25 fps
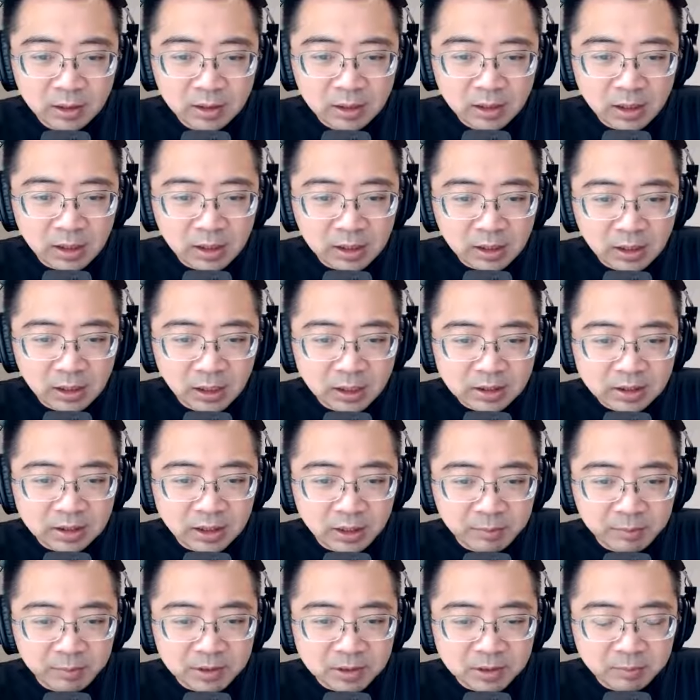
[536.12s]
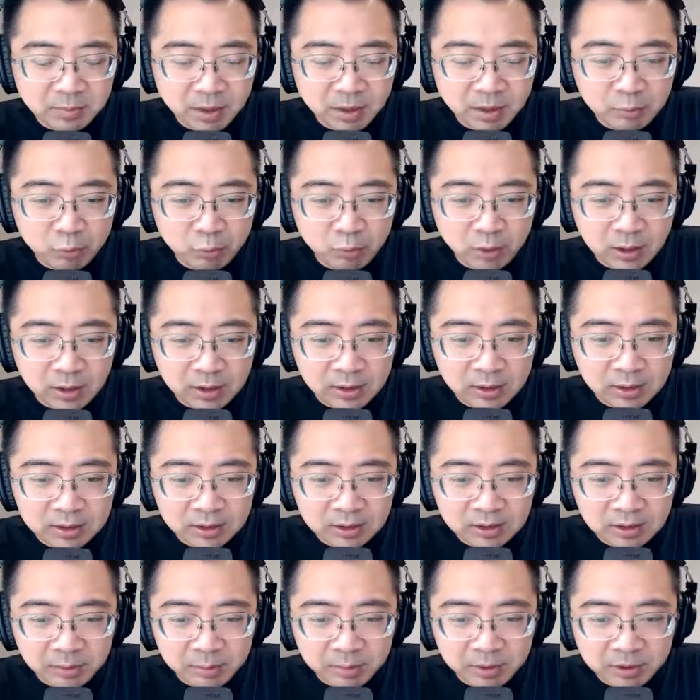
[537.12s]
那刚开始他们也是卖不完啊，
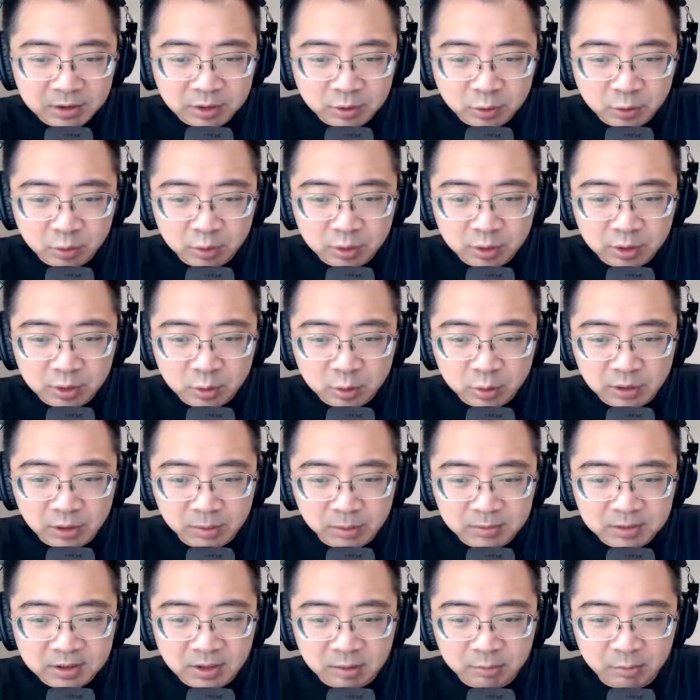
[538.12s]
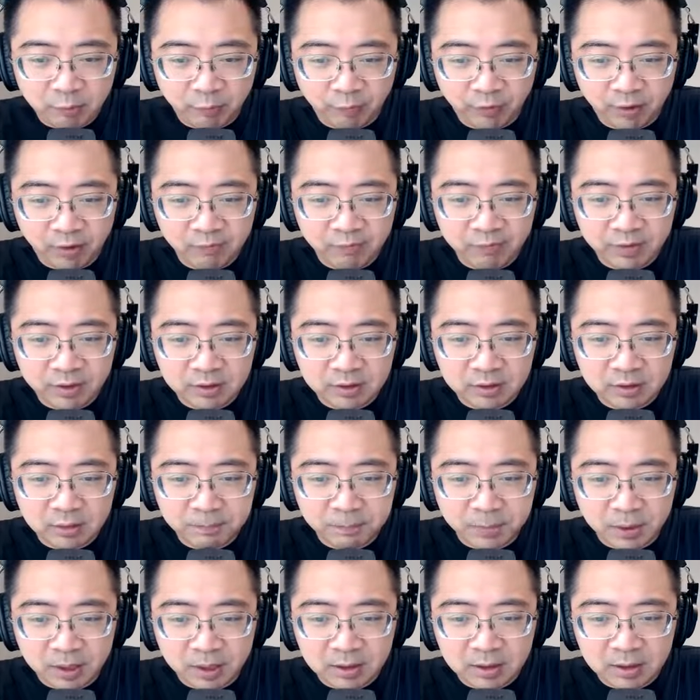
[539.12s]
但是他们一直做，一直做，他们项目非常非常的
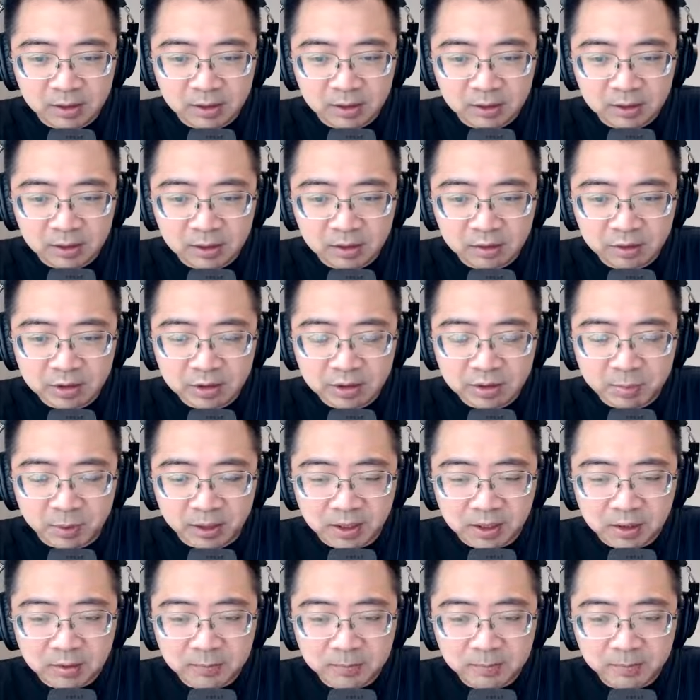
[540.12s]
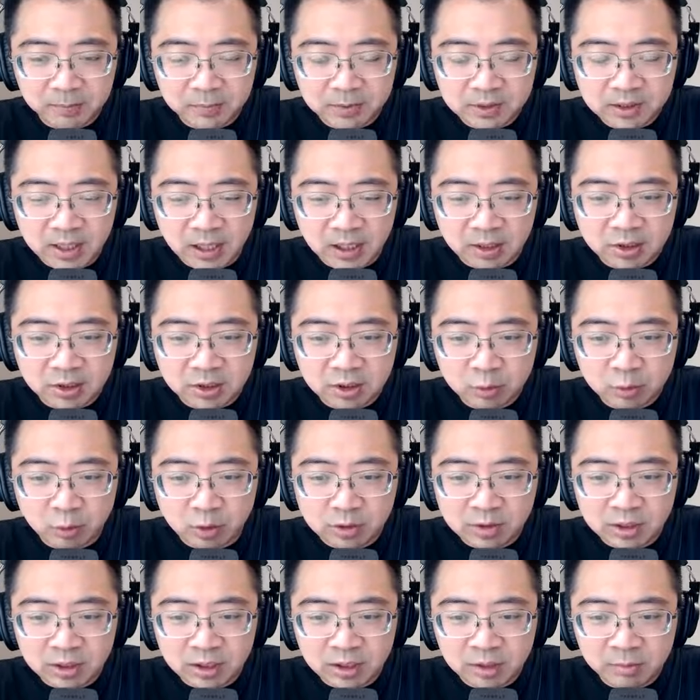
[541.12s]
棒啊，然后一直把价值
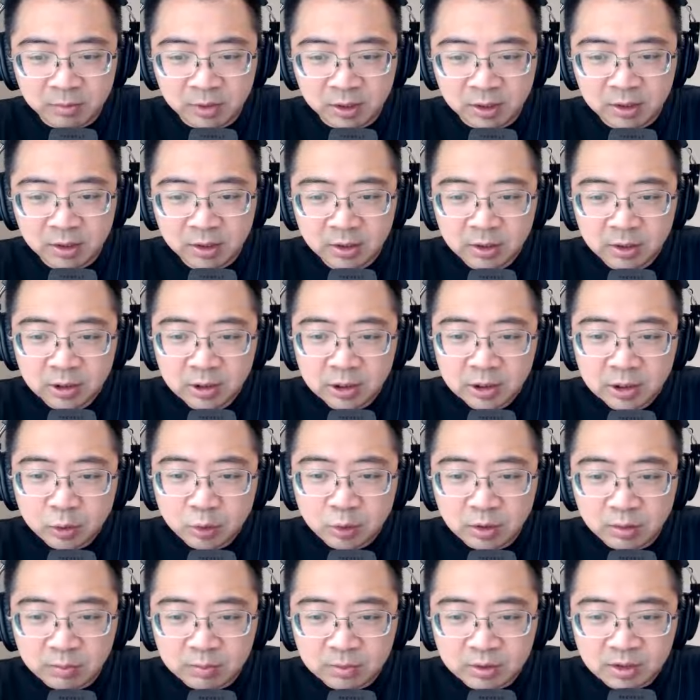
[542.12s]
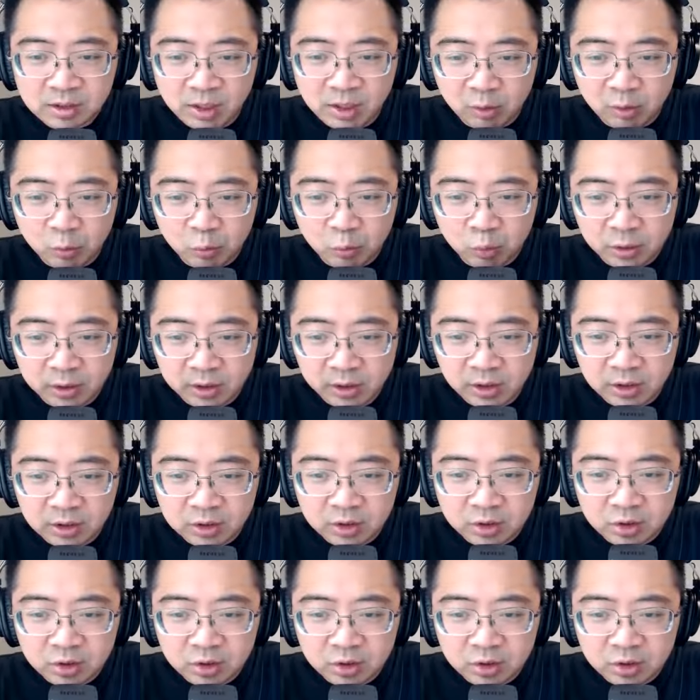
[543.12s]
观在里面，所以他们到五个亿